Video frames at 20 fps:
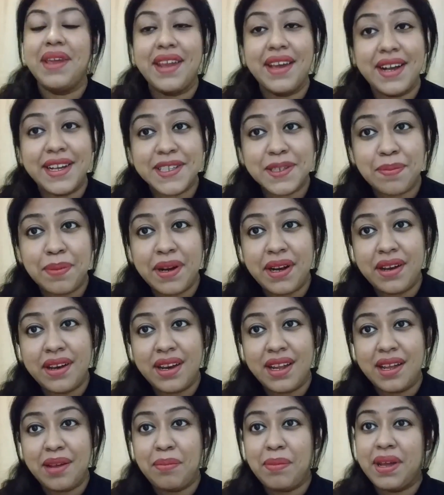हस्बैंड
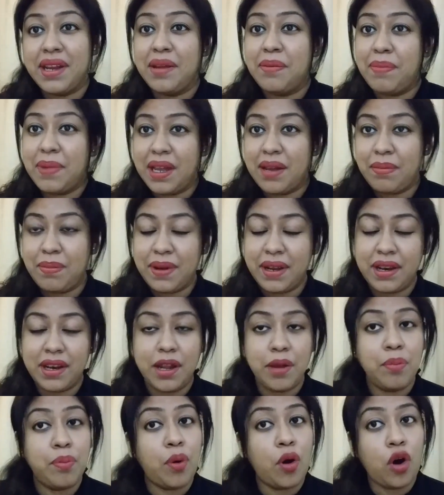ने मेरी बेबी ने
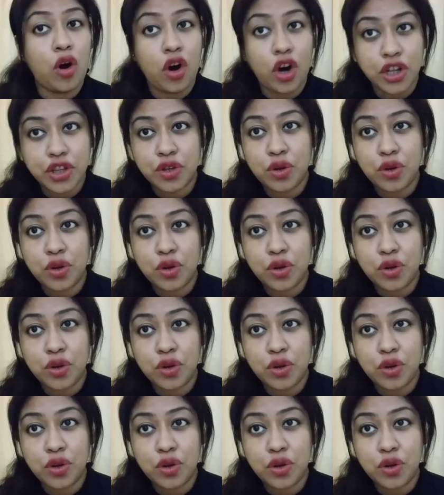बहुत